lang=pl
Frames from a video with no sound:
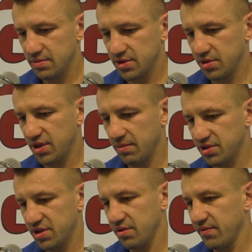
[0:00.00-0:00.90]
coś tam
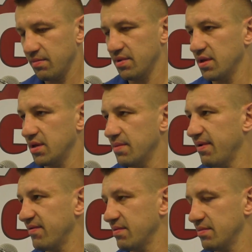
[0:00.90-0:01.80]
się dowiemy
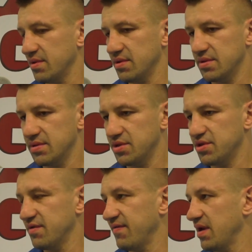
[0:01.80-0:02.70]
niebawem,
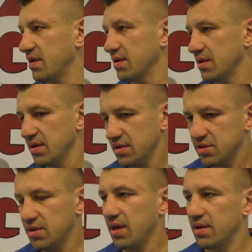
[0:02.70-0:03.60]
tydzień, dwa,
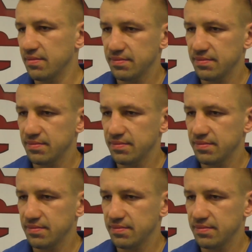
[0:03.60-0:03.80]
co dalej.